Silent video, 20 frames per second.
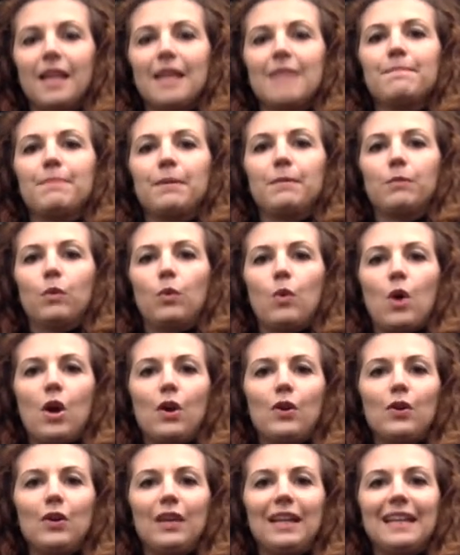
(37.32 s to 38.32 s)
In primo
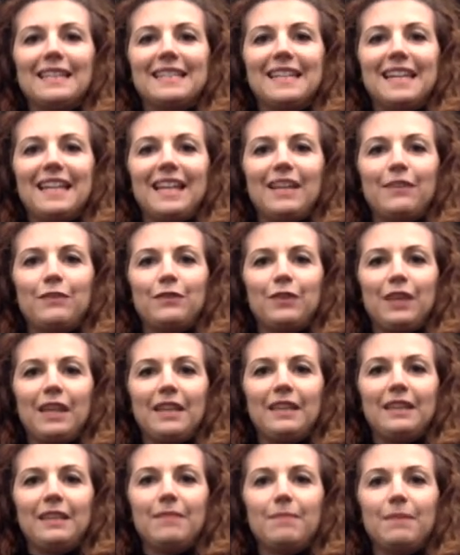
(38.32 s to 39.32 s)
luogo, le azaleri
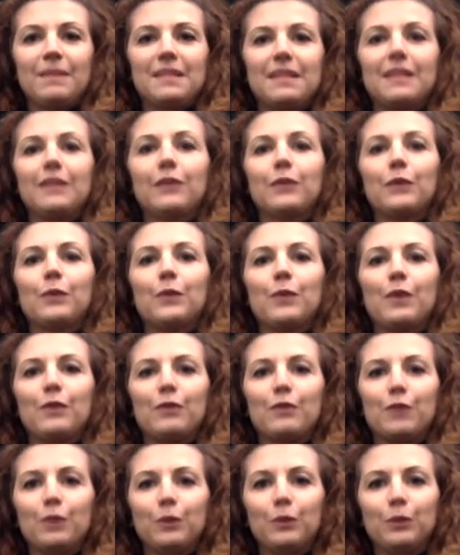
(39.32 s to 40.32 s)
fiorenti presentano una
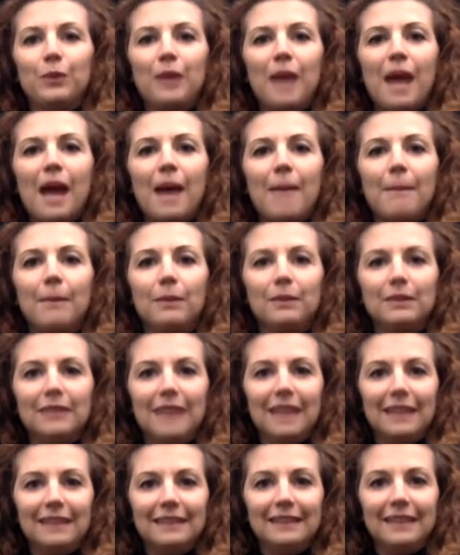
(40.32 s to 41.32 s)
fioritura
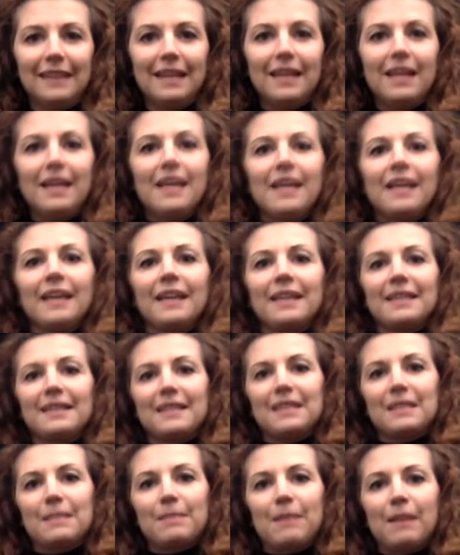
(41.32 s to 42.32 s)
abbondante, che
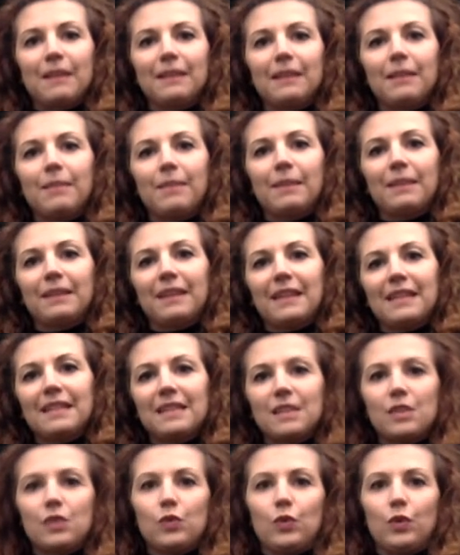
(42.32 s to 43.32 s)
si espande per tre
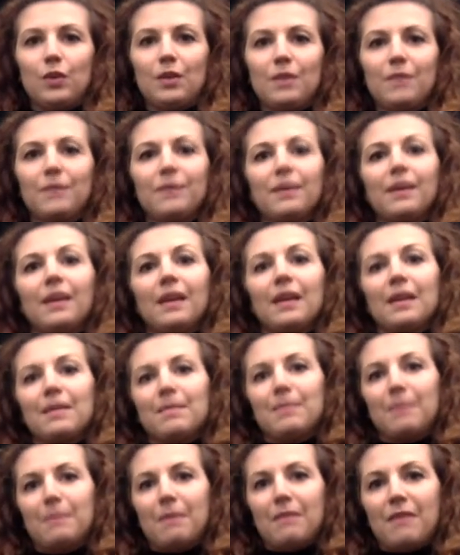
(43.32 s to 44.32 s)
stagioni,
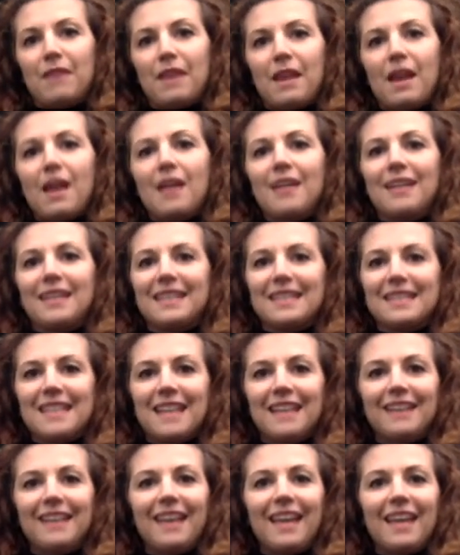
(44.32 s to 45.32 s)
in primavera, in
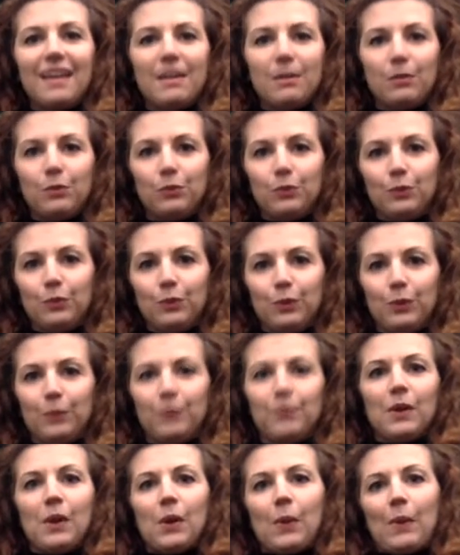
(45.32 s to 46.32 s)
estate e in autunno.
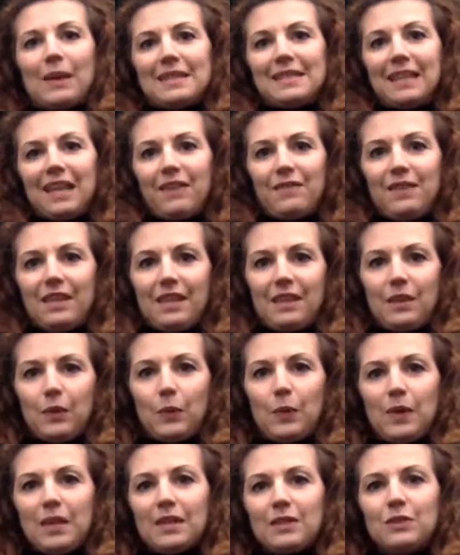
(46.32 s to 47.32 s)
Queste che vedete
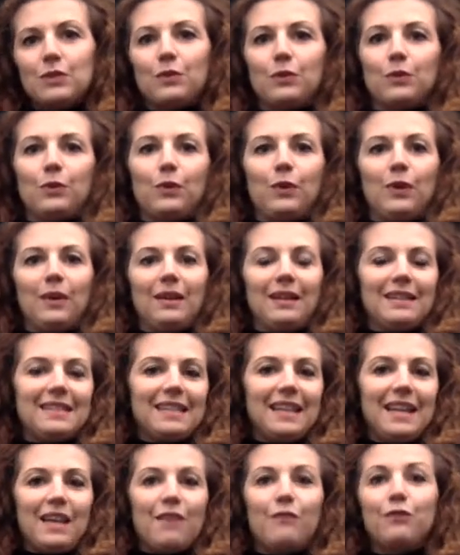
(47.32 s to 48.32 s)
qui sono
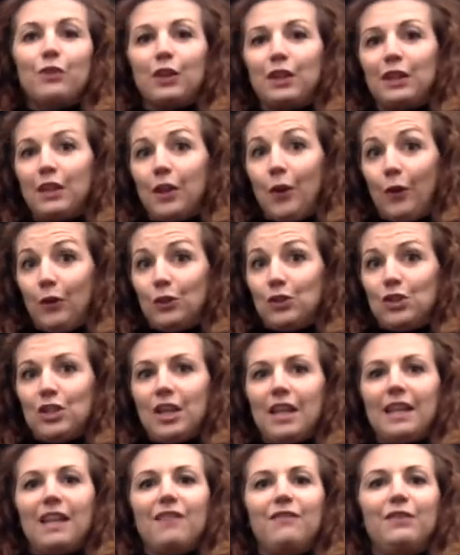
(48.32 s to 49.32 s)
azalee fiorite
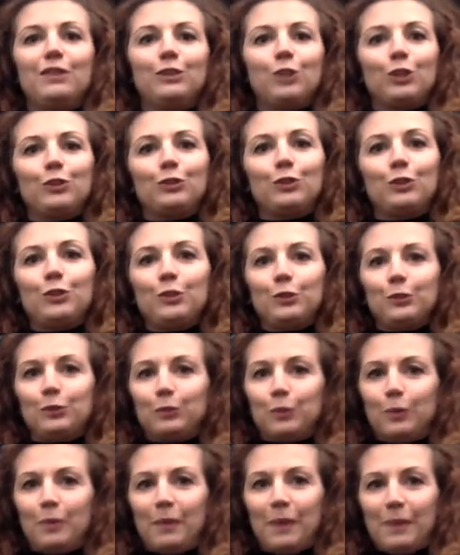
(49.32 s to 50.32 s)
oggi ed è il 28 di
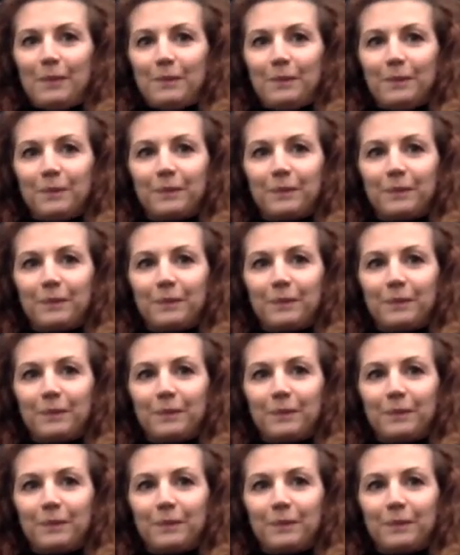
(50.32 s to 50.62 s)
ottobre.